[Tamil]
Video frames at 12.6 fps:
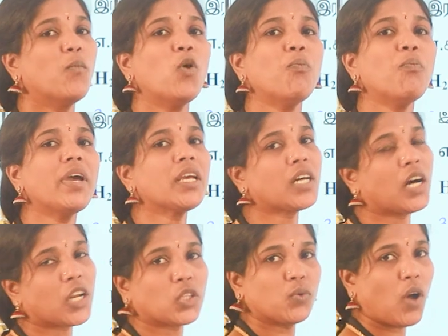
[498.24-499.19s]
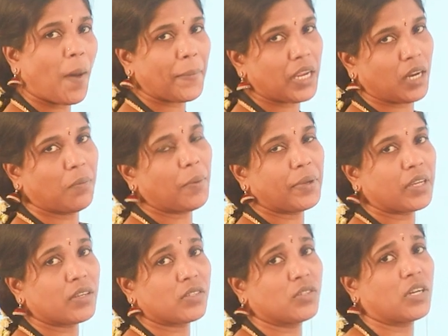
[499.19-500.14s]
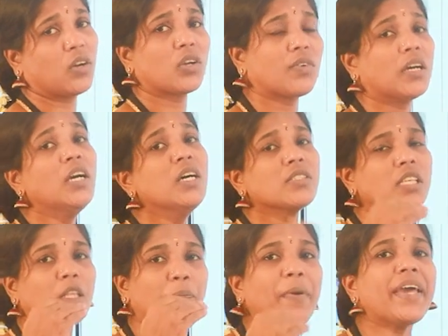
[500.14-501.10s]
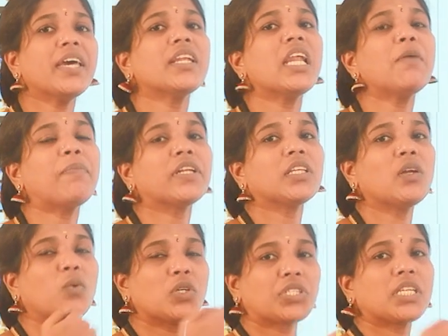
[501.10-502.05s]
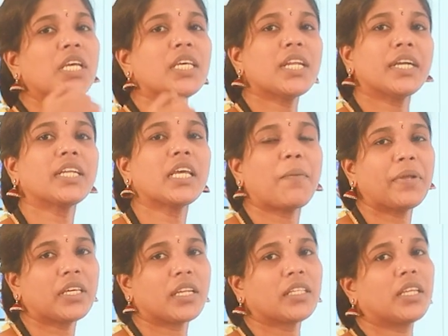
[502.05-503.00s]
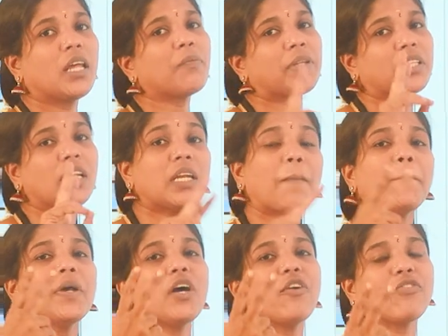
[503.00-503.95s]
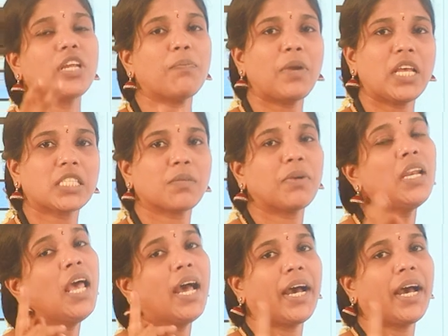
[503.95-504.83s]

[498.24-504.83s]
மும்மை காரத்துவ அமிலம் அப்படிங்கிற சொல்கிறாங்க ஓகேவா ஸோ இந்த பேர்லேயே பார்த்தீங்கன்னா ஒற்றை இரட்டை அப்படிங்கிறதுல பார்த்தீங்கன்னா நம்பர் ஆஃப் ரீப்ளேசபிள்